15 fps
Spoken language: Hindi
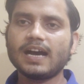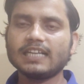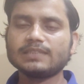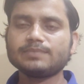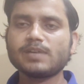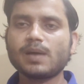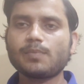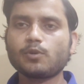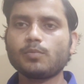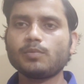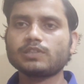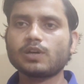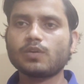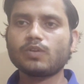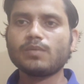आज मैं आपको
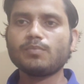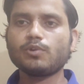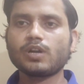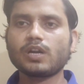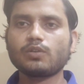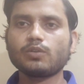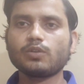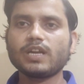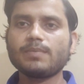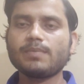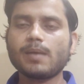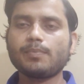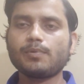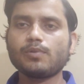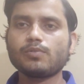बताऊंगा मोराटोरियम
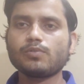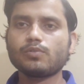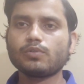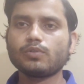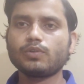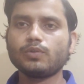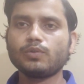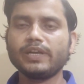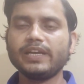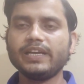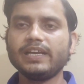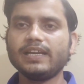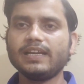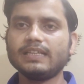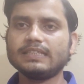आप लोगों को क्यों नहीं
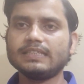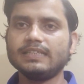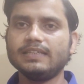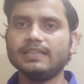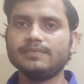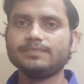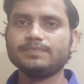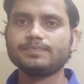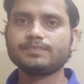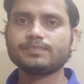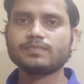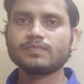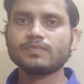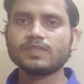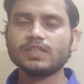लेना चाहिए
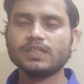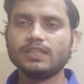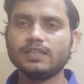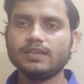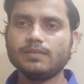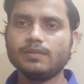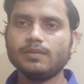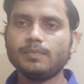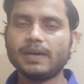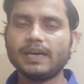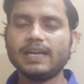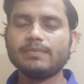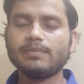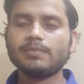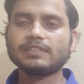
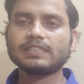पहले मैं